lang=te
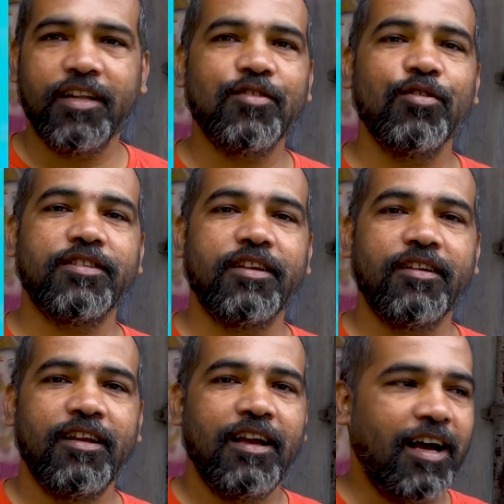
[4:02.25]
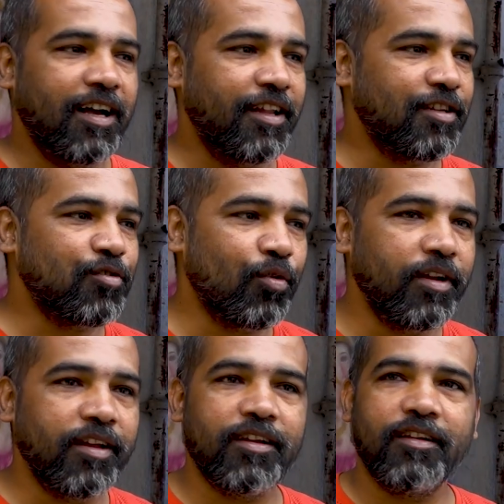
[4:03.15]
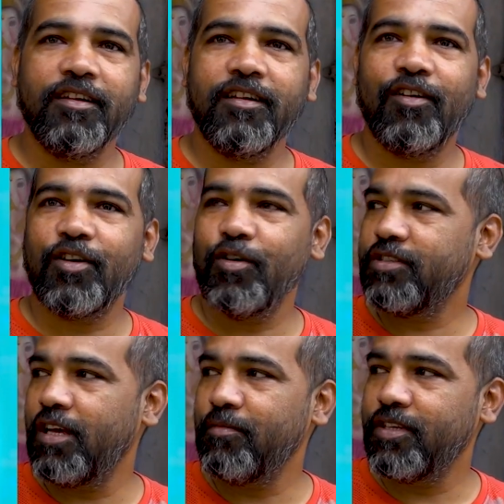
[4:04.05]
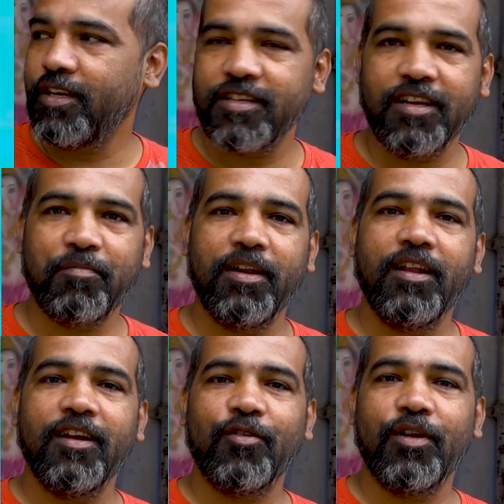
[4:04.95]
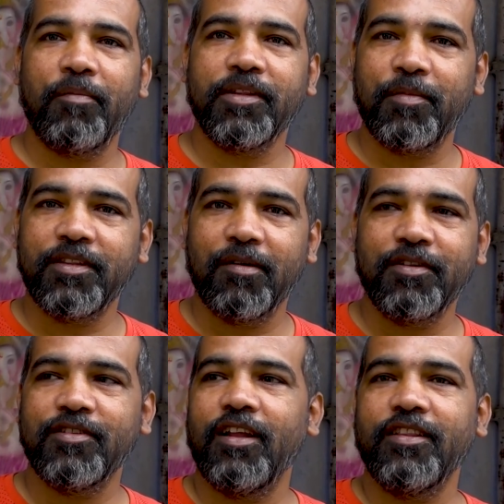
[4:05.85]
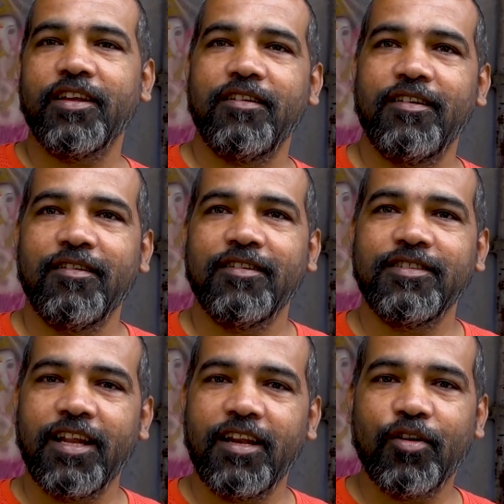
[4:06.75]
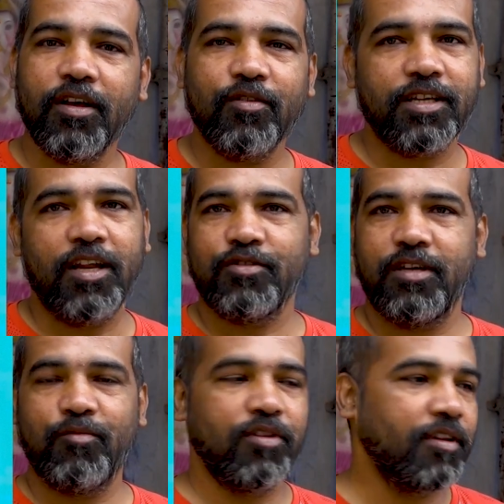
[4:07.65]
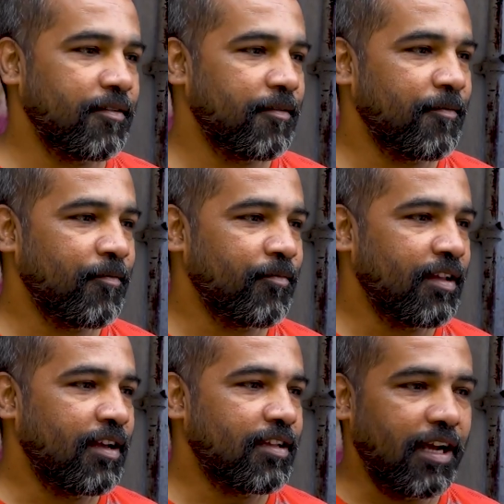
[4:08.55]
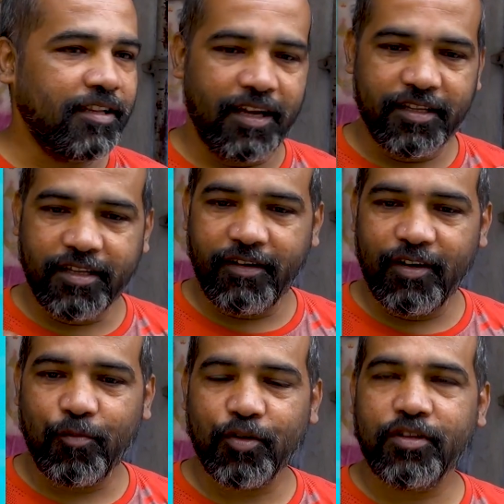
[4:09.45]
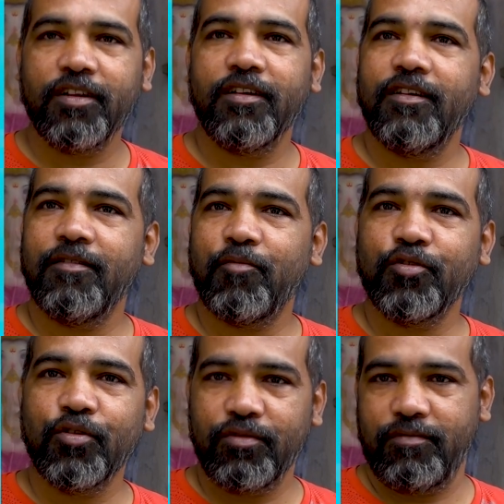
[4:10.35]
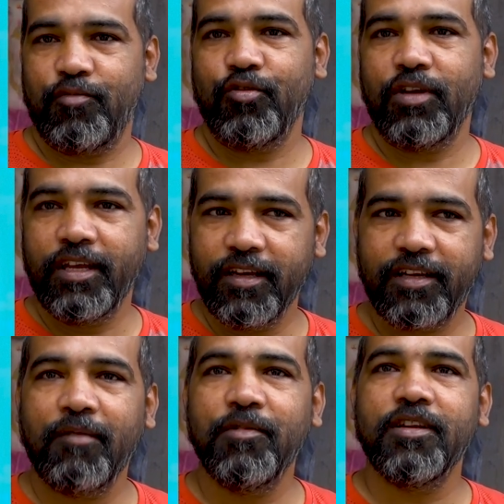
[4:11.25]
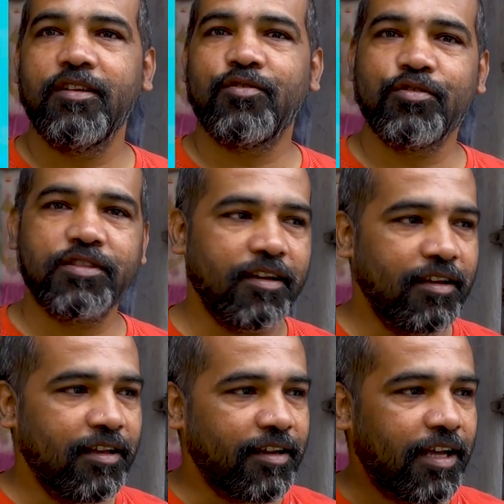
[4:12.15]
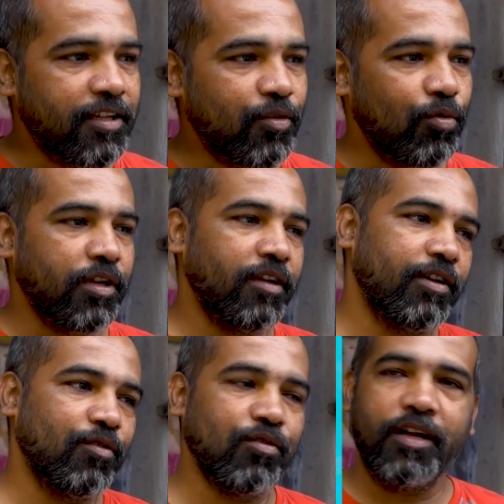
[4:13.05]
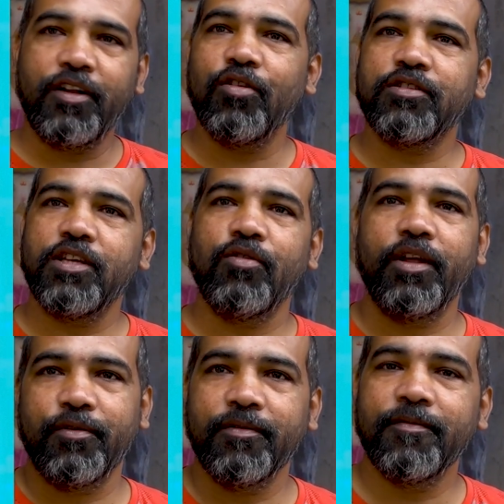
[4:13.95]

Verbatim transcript: గణేష్లు వస్తాయి ఆ గణేష్ చూడడానికి ఒక ఉత్సాహం చిన్న చిన్న పిల్లల్లో కూడా పెద్ద పెద్ద మనుషులు అందరు జనాల్లో కూడా చాలా ఉత్సాహం ఉంది అయితే వాళ్ళు పొద్దు పొద్దు పొద్దున ఈ టైం నుంచి చూస్తే రాత్రి టూ త్రీ వరకు కంటిన్యూ వస్తూ ఉన్నారు